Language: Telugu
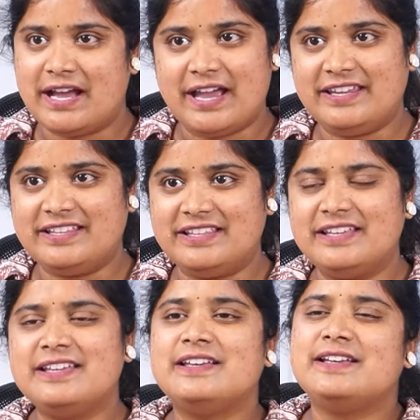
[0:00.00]
అయ్యింది
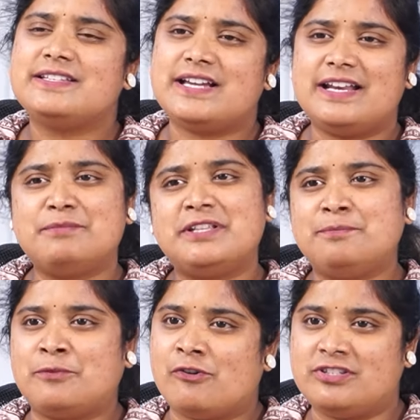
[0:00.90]
చాలామంది
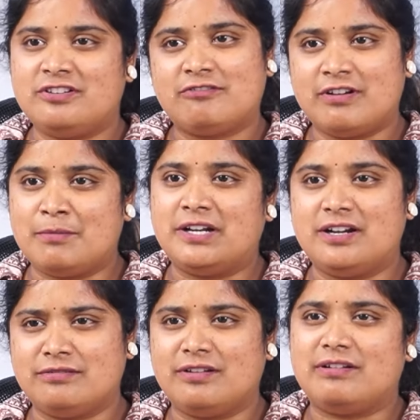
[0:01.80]
పాజిటివ్గా కూడా
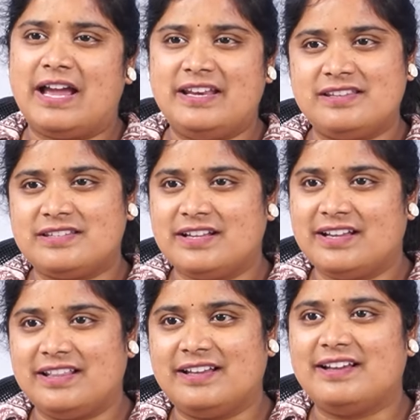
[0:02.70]
మాట్లాడుతున్నారు ఆయన ఇష్టం
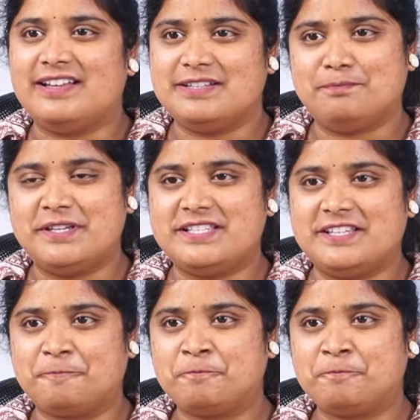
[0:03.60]
కదా అని చెప్పేసి